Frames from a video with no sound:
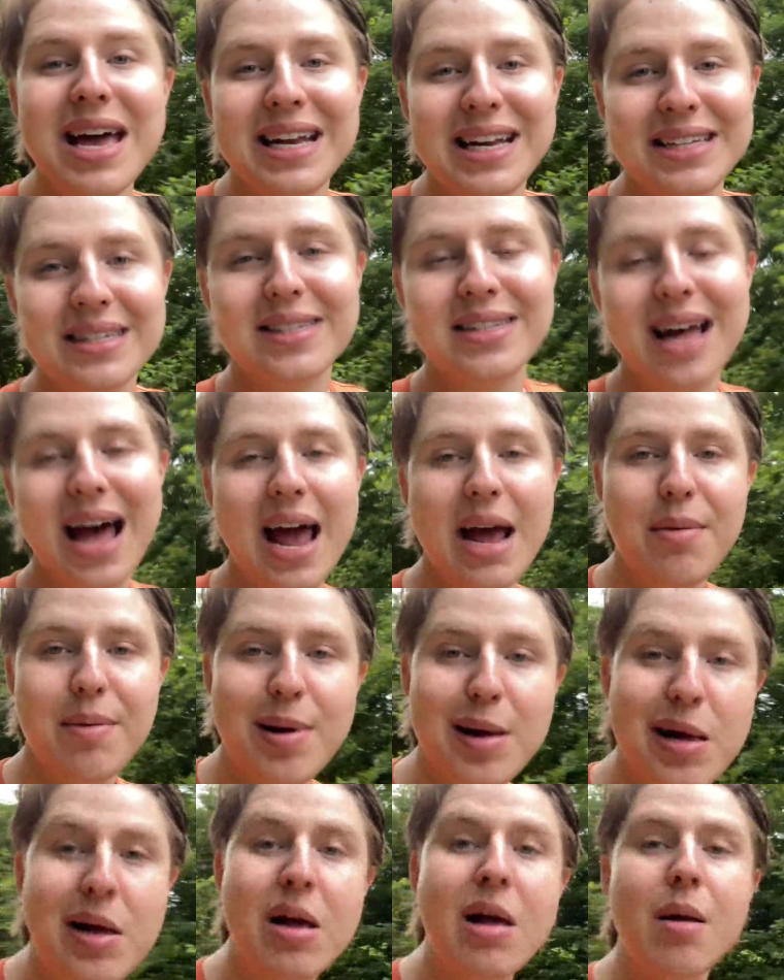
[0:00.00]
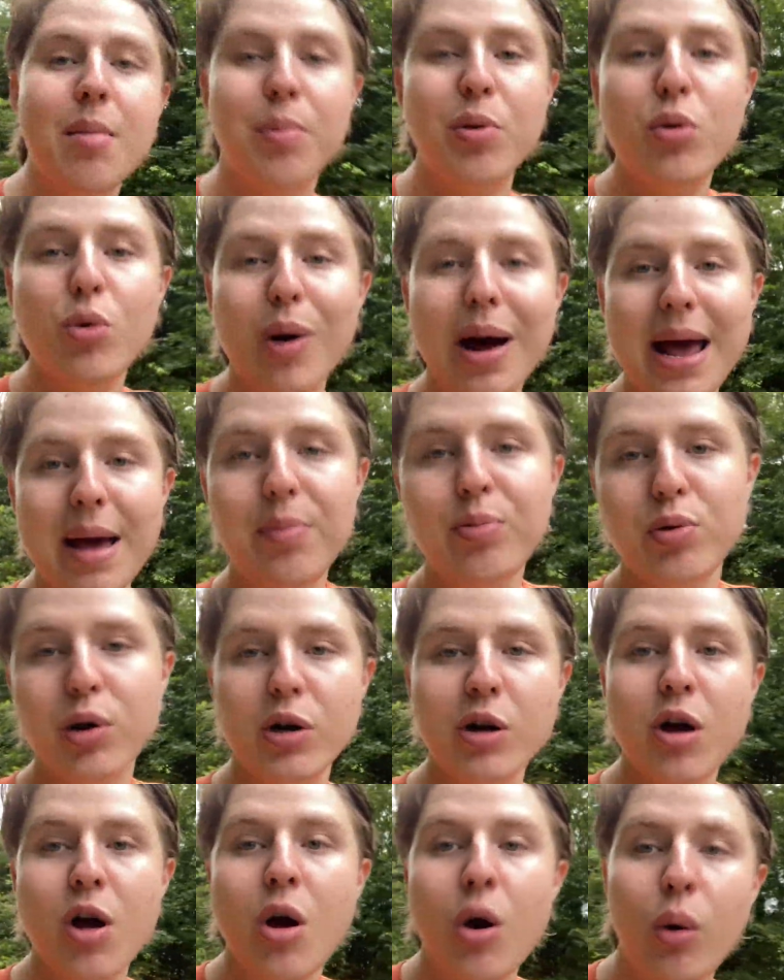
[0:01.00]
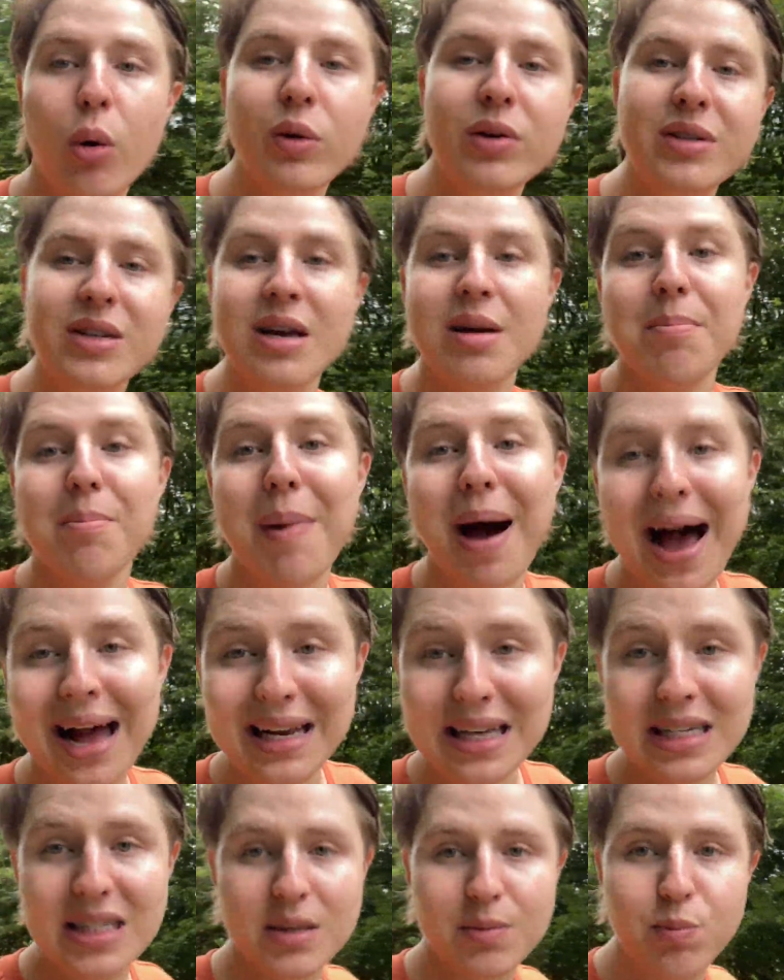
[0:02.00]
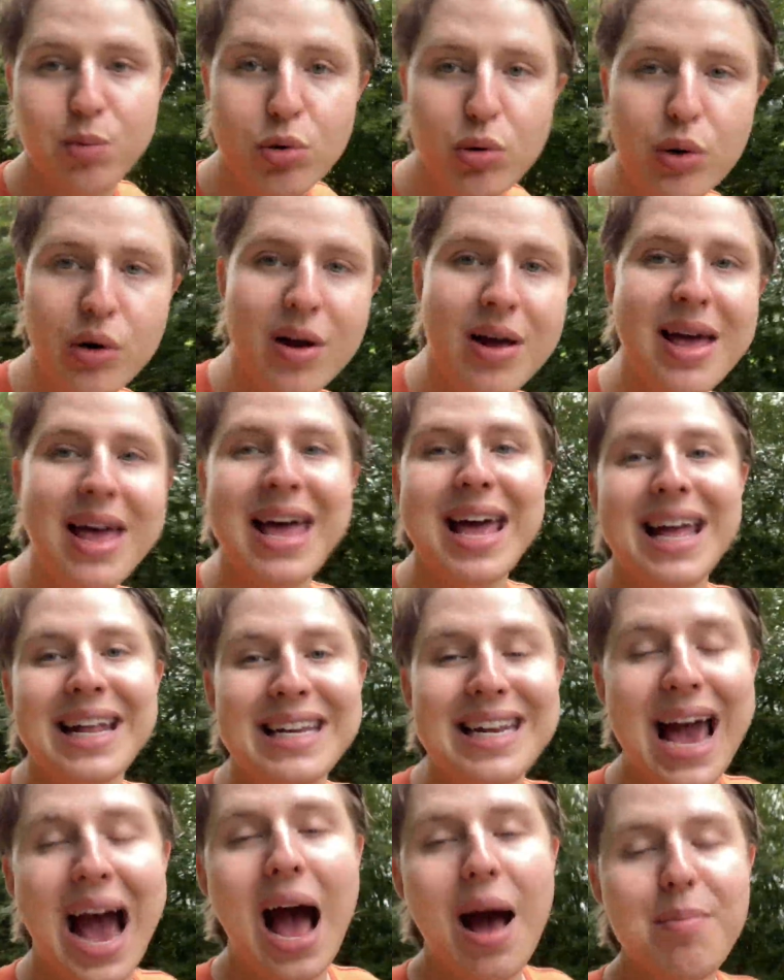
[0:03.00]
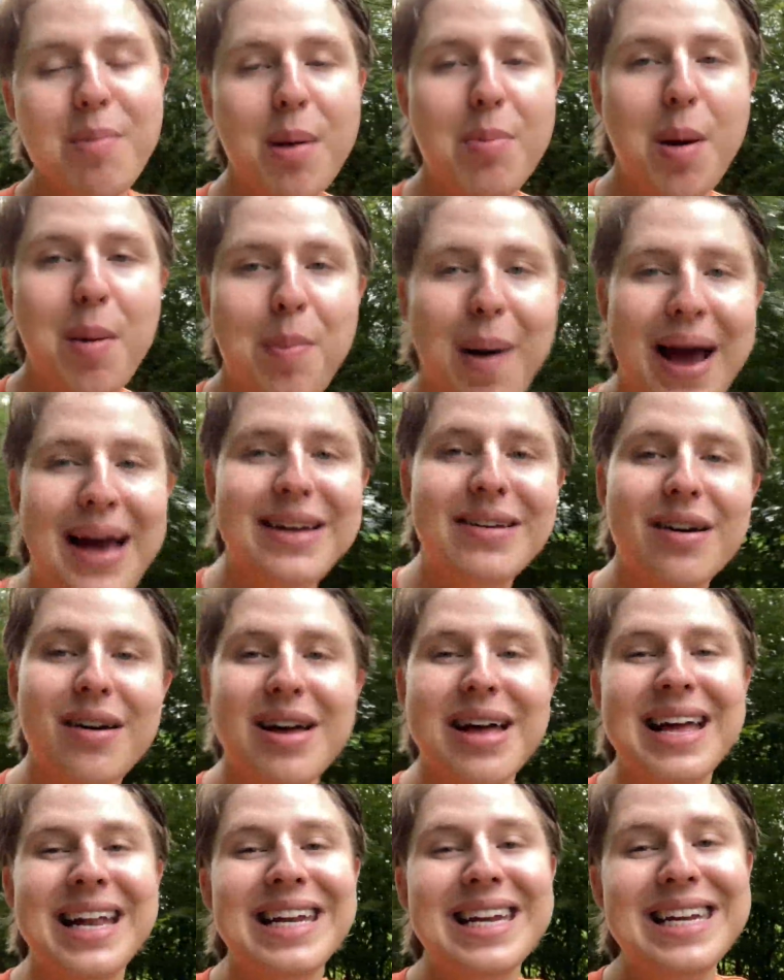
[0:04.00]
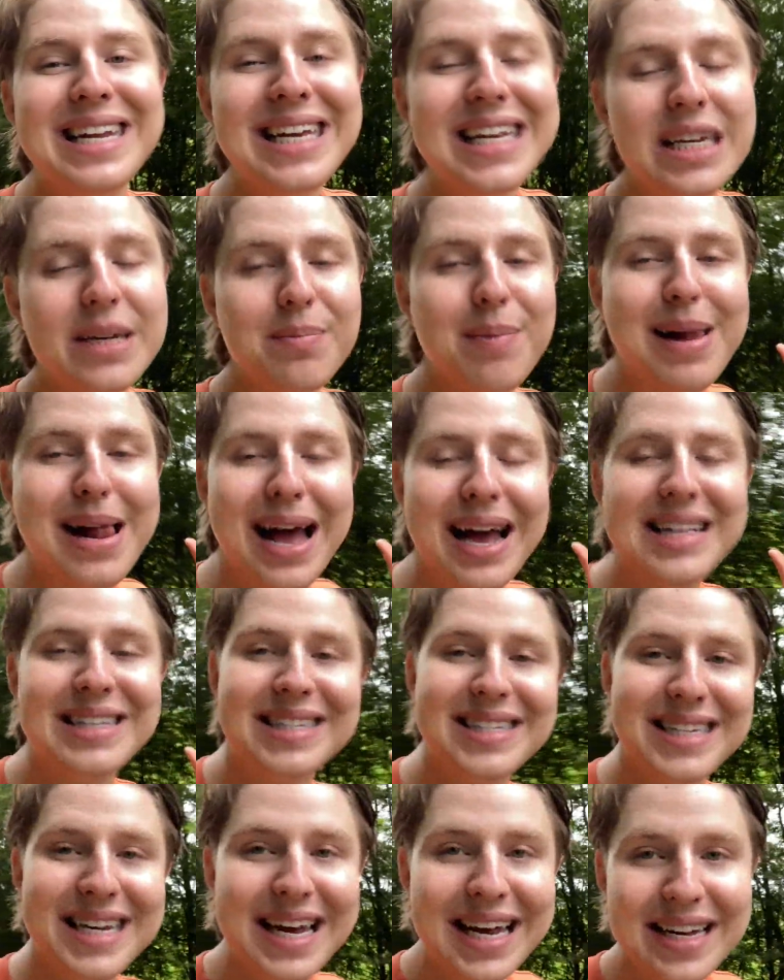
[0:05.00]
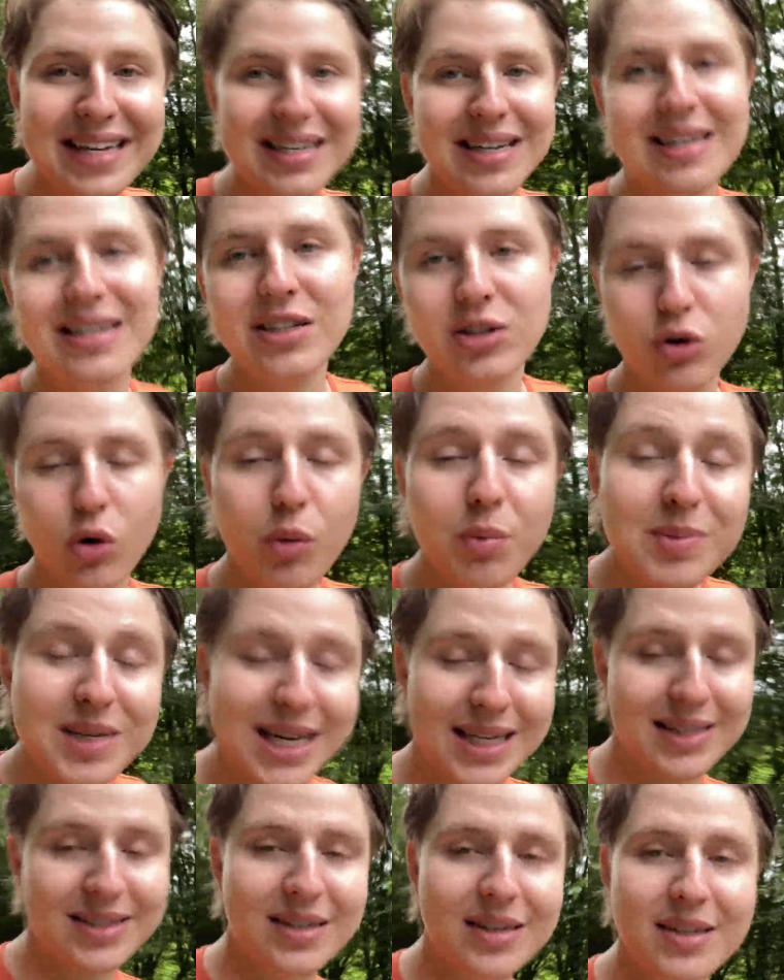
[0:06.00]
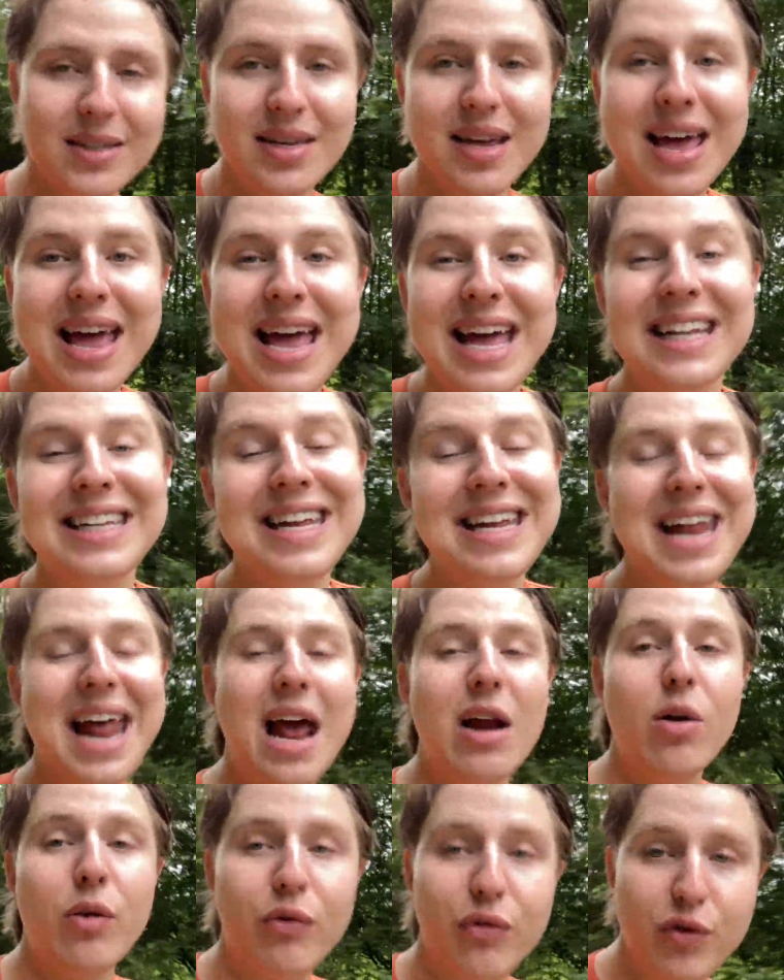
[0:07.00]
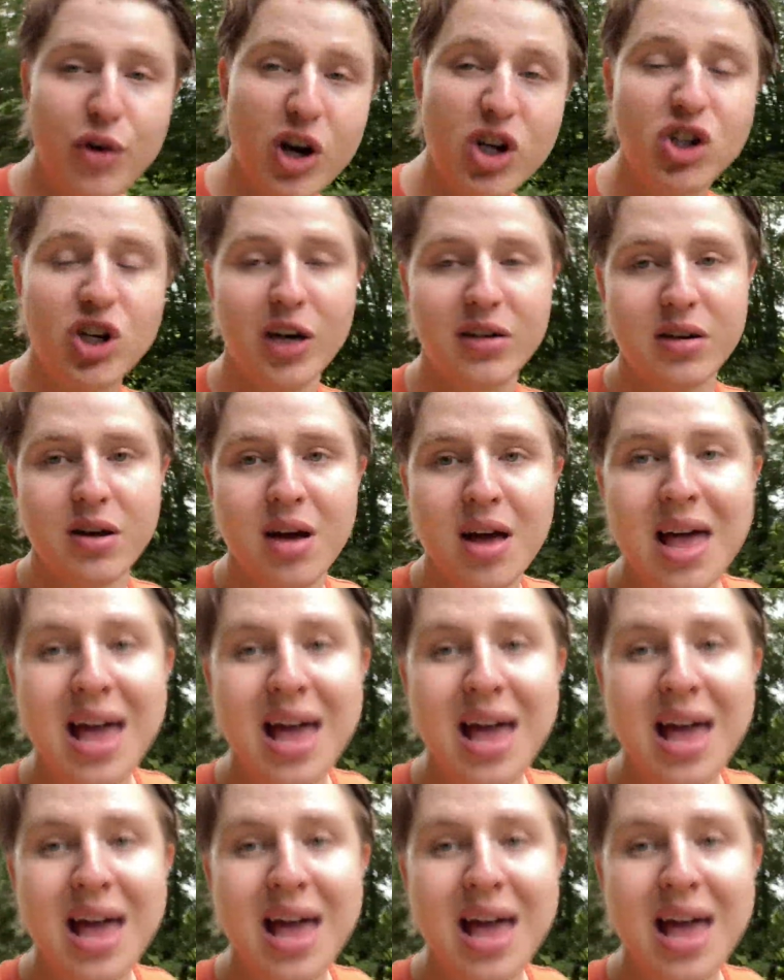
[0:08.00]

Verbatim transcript: das ist einmal Blue Apron und Marley Spoon. Die haben aber beide nicht mal ein Zehntel des Umsatzes, den HelloFresh hat.